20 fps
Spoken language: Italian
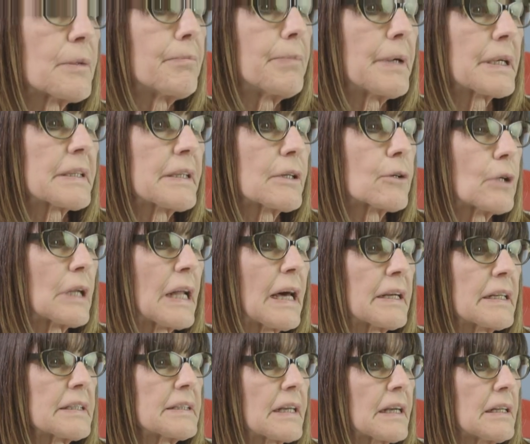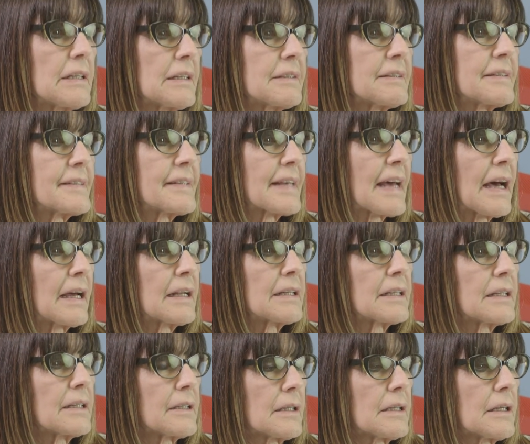in particolare tra gli
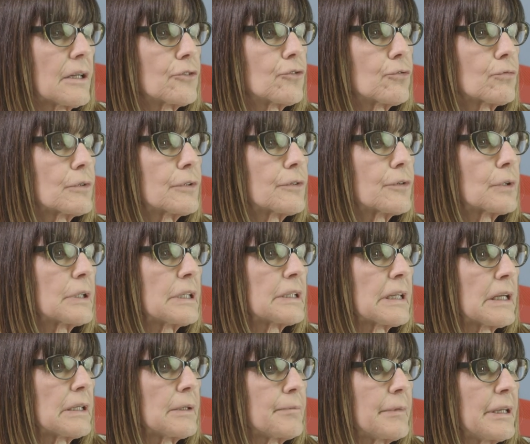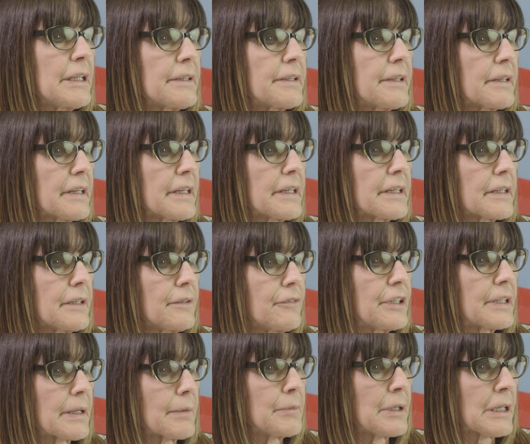anziani l'assunzione di alimenti ricchi di
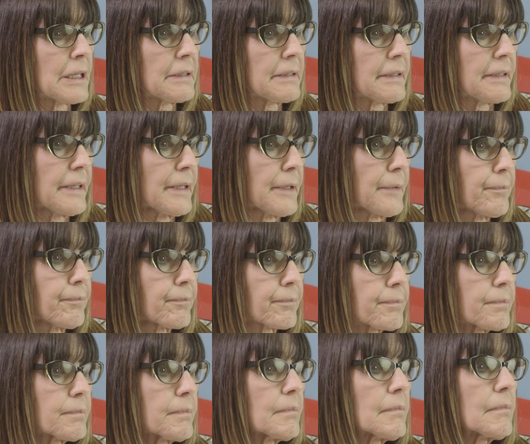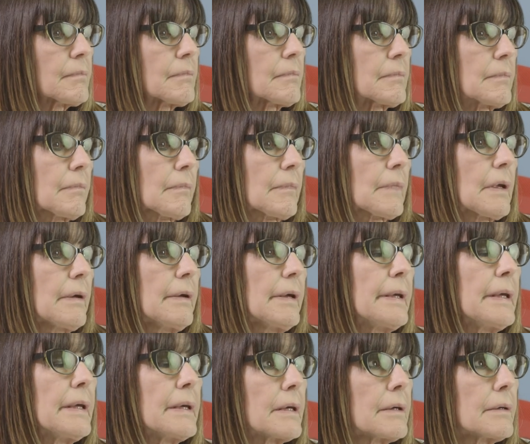vitamina D
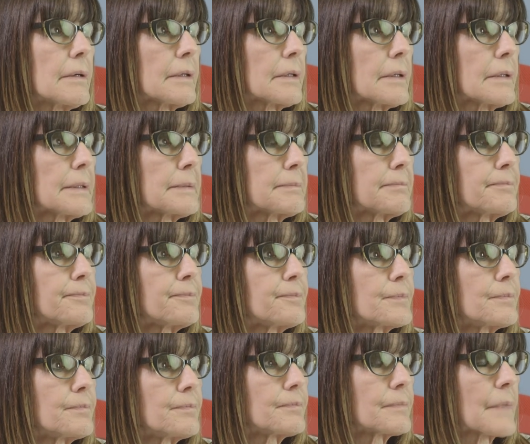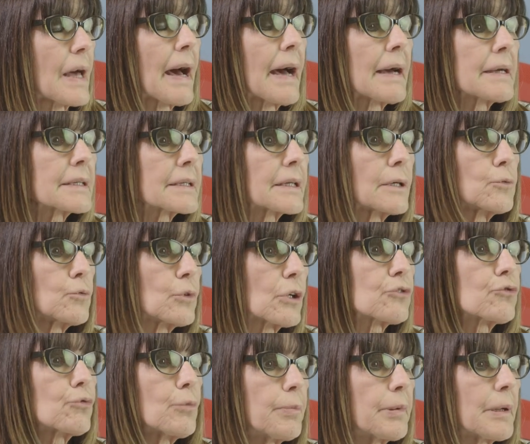e ehm, anche una
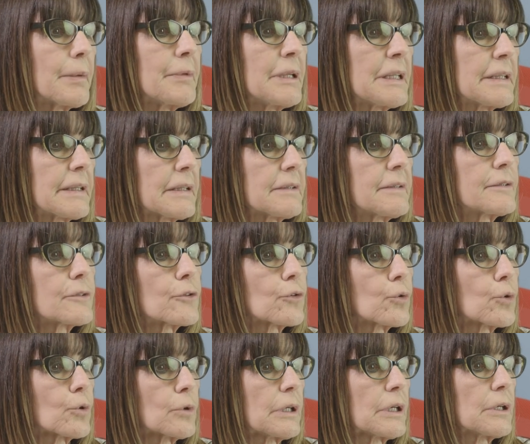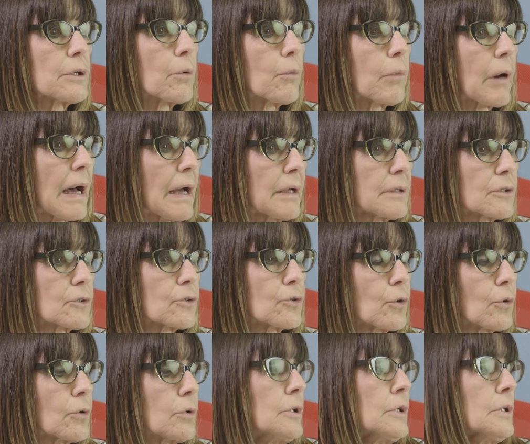supplementazione in
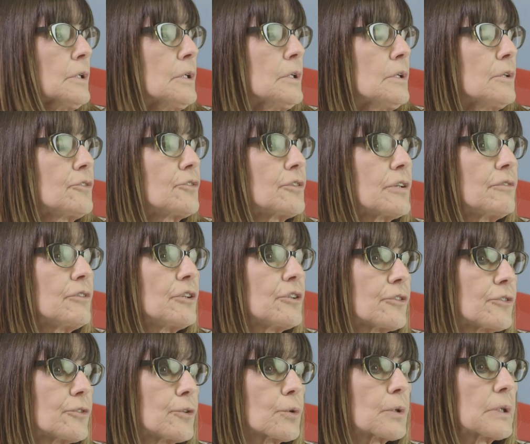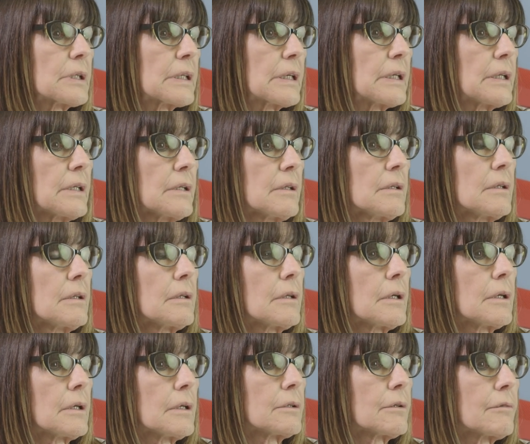quanto si è visto che il
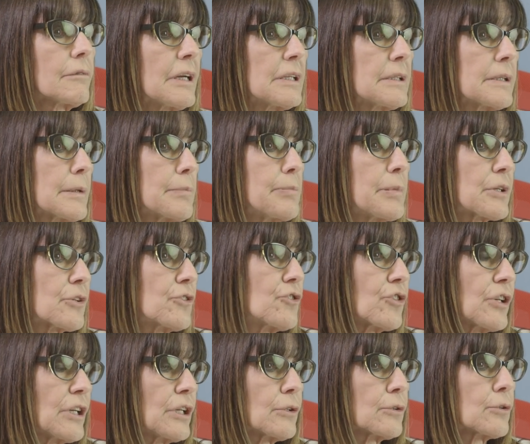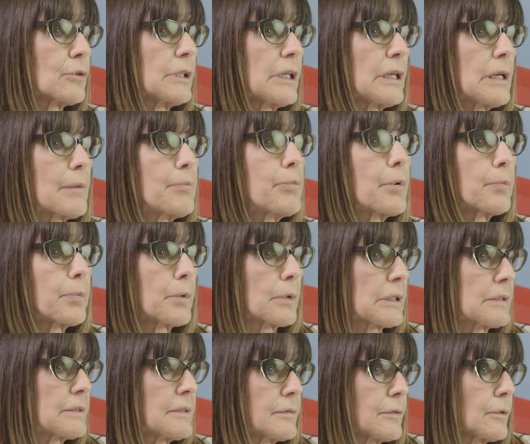90% della
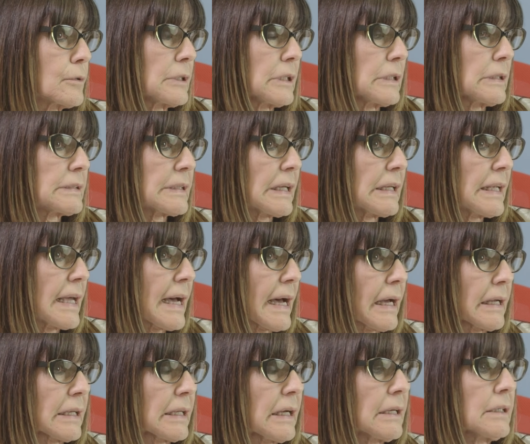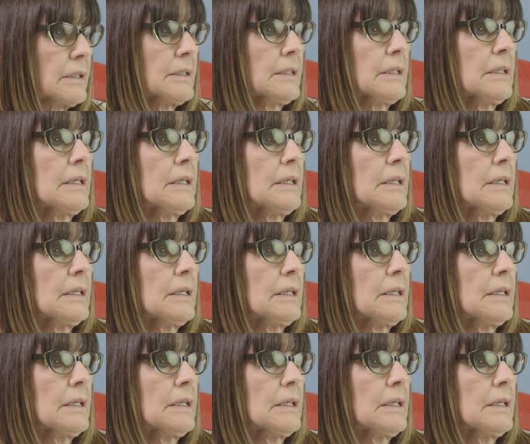popolazione italiana